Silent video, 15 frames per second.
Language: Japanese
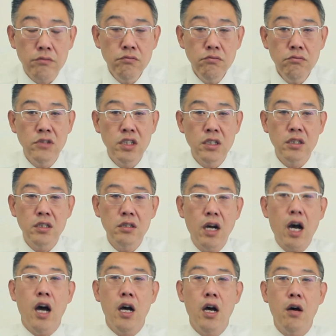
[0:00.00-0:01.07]
ん
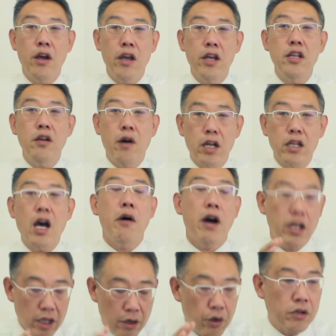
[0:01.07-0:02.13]
あ、エーディー 分かった。あ、分
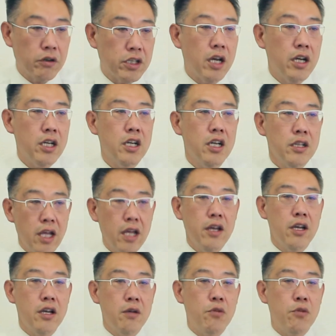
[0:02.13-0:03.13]
かった。よかった、分かった。ね。